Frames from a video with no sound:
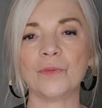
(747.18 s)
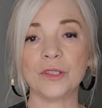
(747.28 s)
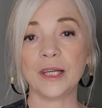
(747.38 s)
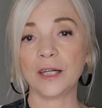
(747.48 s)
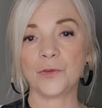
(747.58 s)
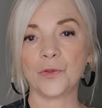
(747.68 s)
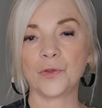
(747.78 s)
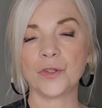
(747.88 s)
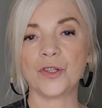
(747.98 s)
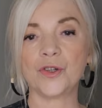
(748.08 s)
modèle, tout
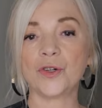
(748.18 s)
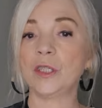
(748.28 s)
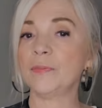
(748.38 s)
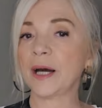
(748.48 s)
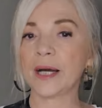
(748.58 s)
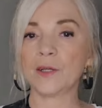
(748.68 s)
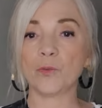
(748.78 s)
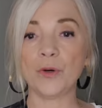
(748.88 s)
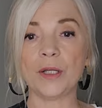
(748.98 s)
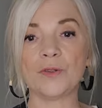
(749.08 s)
aussi joli, pareil, on
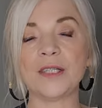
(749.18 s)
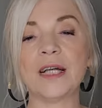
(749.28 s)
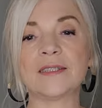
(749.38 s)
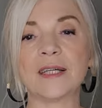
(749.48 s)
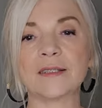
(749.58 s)
peut aller aussi de la taille